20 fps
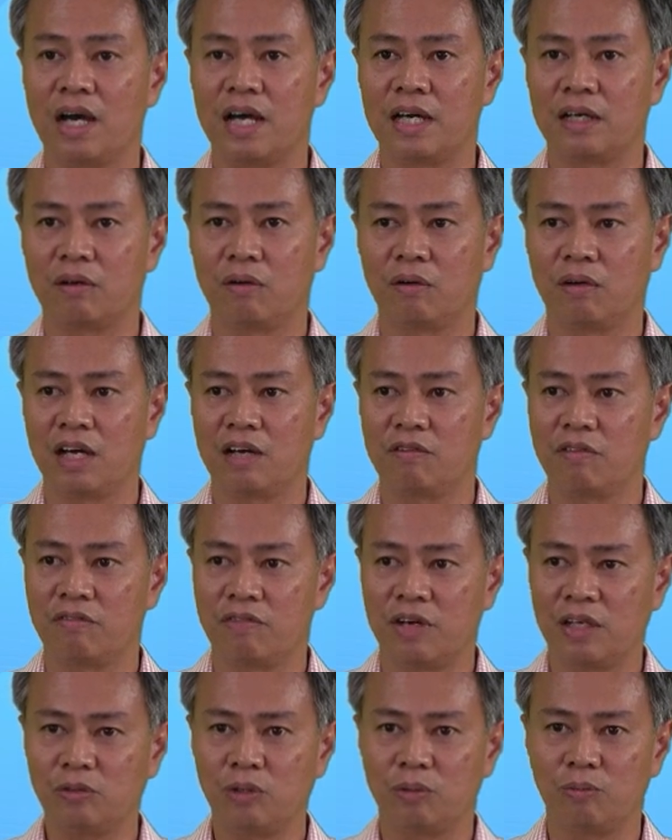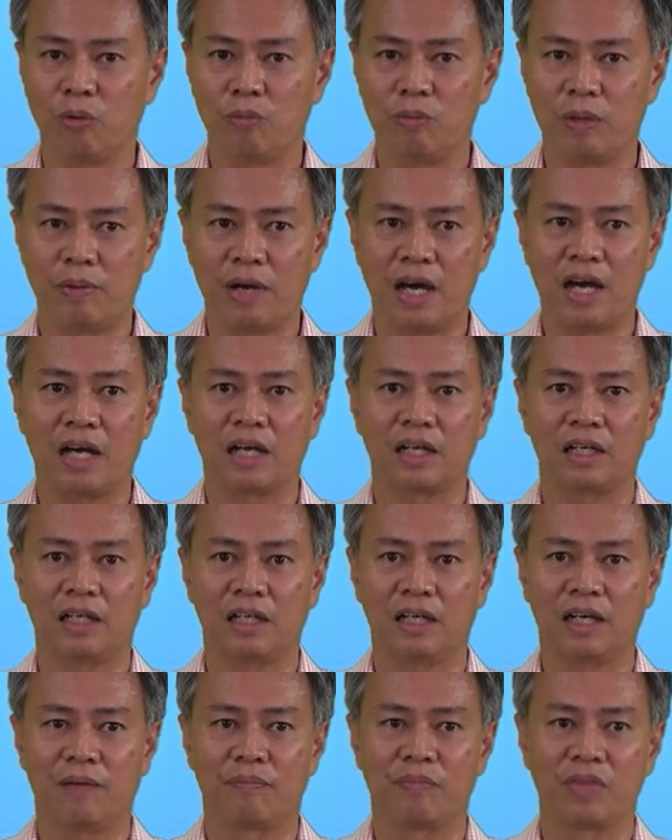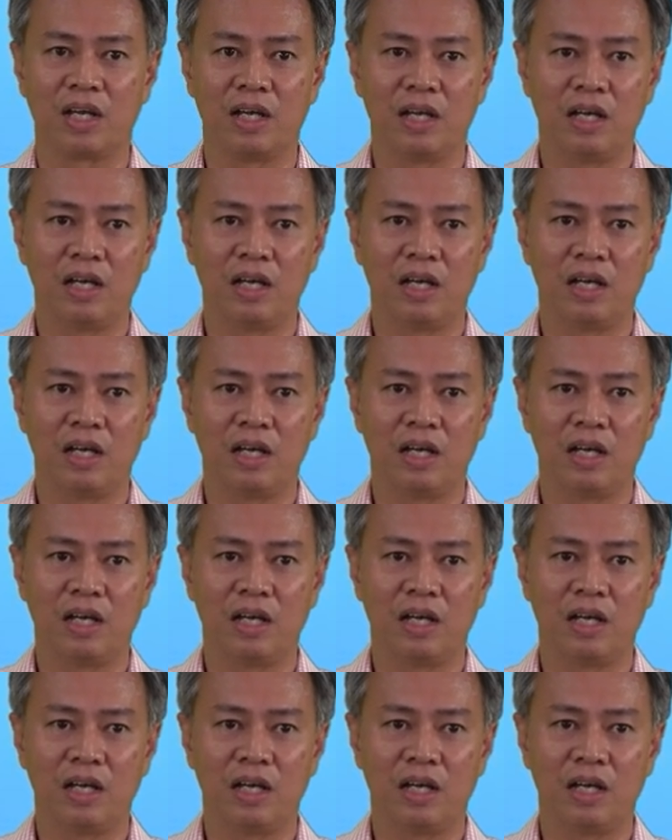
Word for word: งข่ายของการไฟฟ้าส่วนภูมิภาคนะครับ